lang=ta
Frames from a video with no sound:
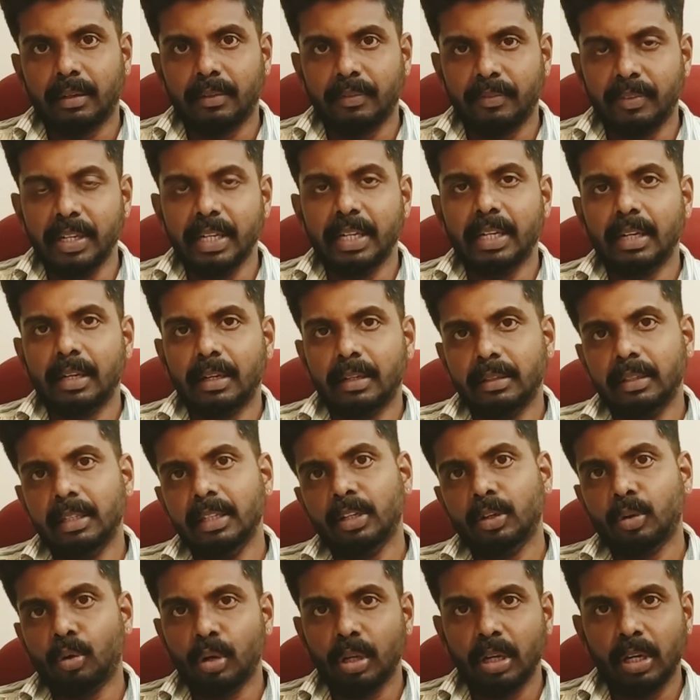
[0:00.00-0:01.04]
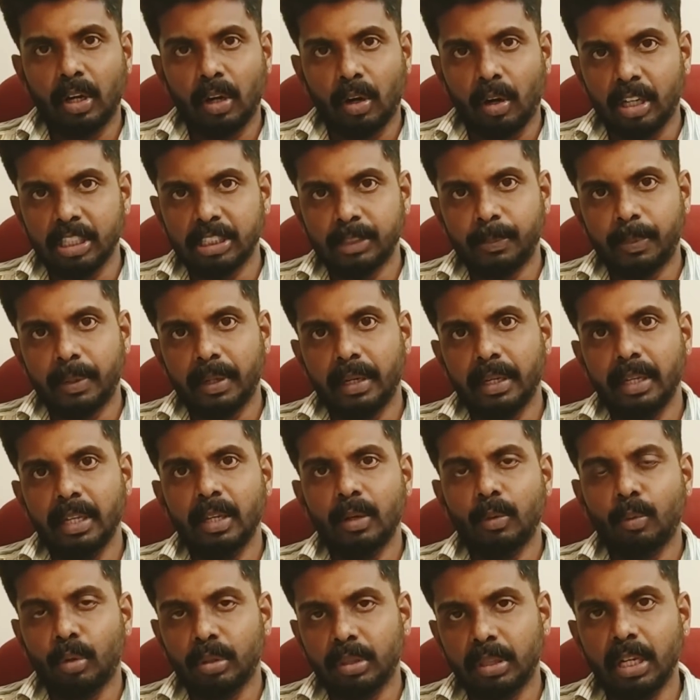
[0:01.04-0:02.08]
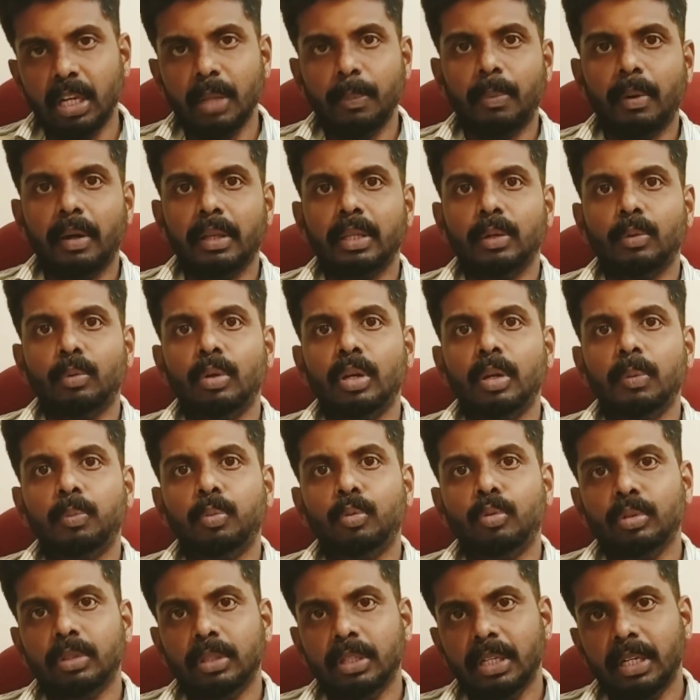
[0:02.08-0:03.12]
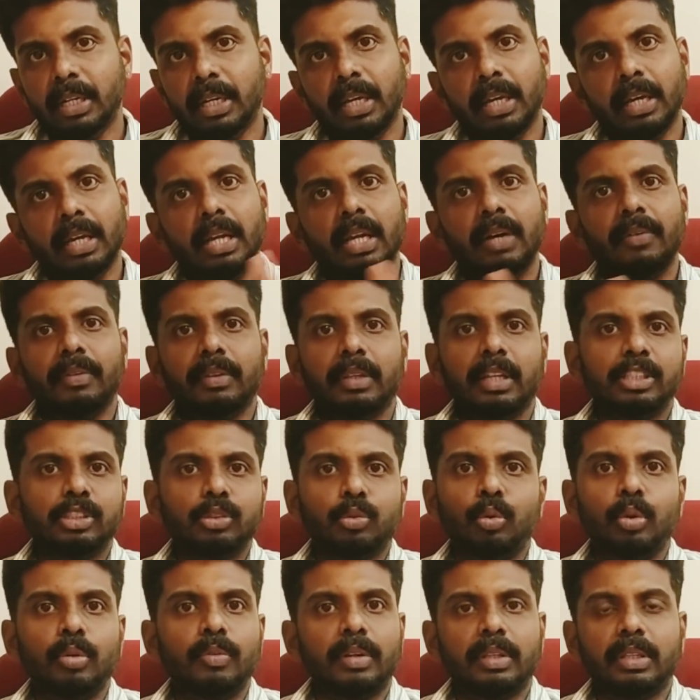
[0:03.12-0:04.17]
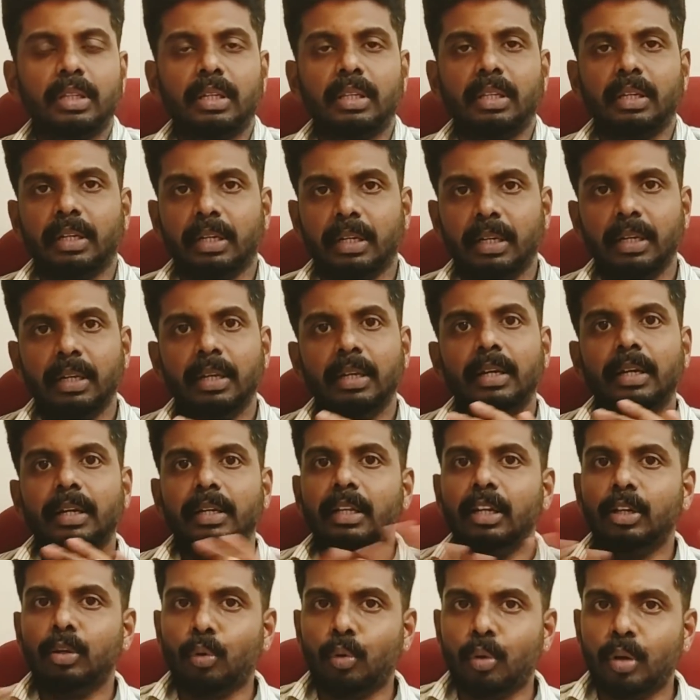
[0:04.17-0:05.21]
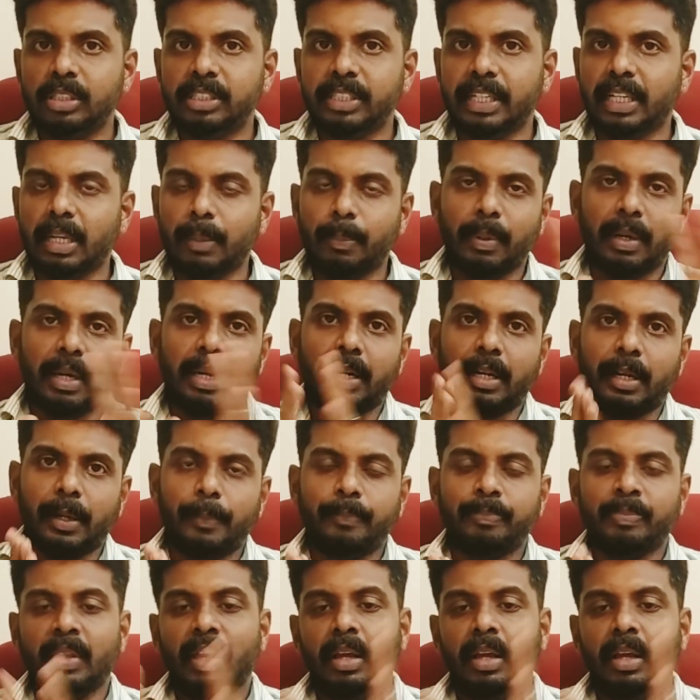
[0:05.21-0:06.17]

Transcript: வீட்டில இருந்து ரோட கிராஸ் பண்ணி ஒத்தடி பாதை உள்ள பூந்து நேரா வந்தா ஸ்கூல் வந்துடுதுங்க இதான் டோட்டல் செட்டப்பா இருக்கு